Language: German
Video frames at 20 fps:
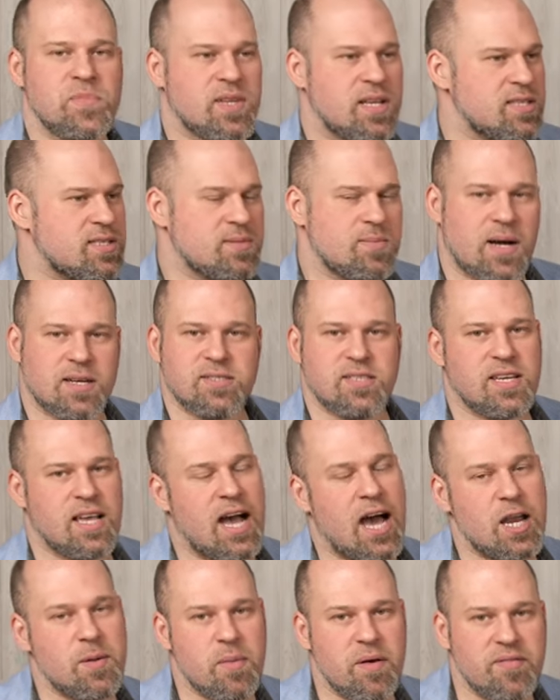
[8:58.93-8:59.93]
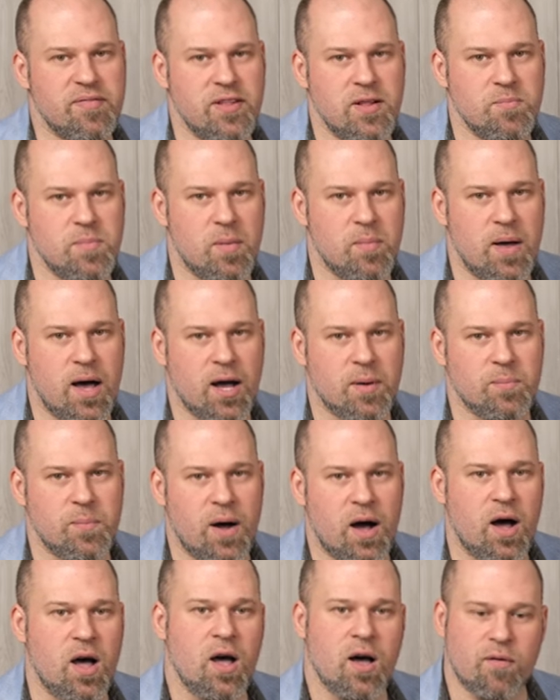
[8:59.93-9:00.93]
Das macht sich gerade bei Filmen
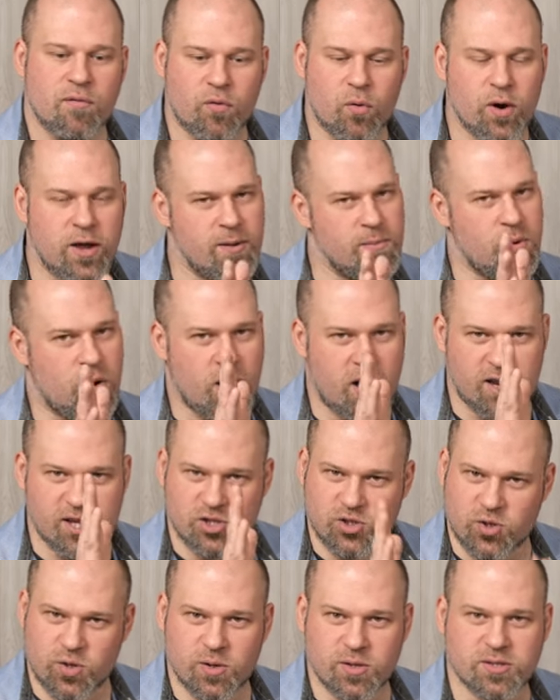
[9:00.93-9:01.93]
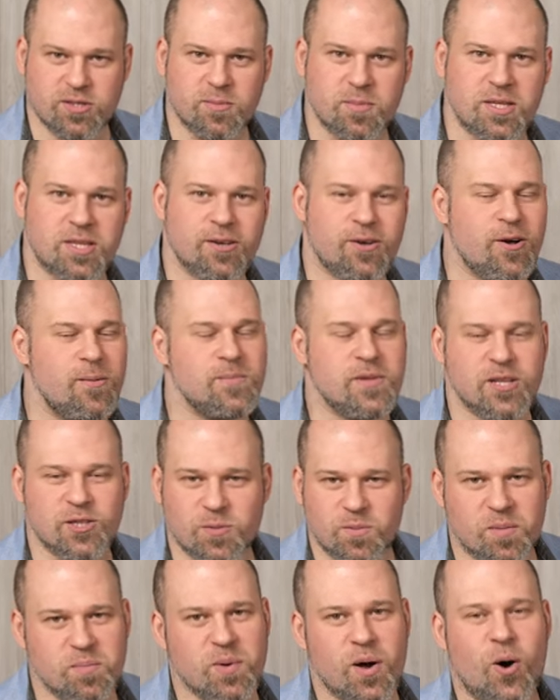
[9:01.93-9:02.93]
bemerkbar, wo eben auch alles schön aus der Mitte kommt.
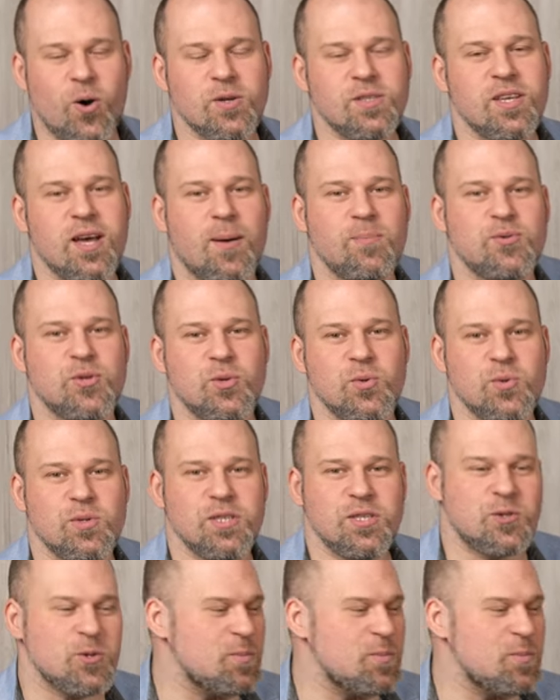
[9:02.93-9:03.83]
Also man braucht ja absolut nicht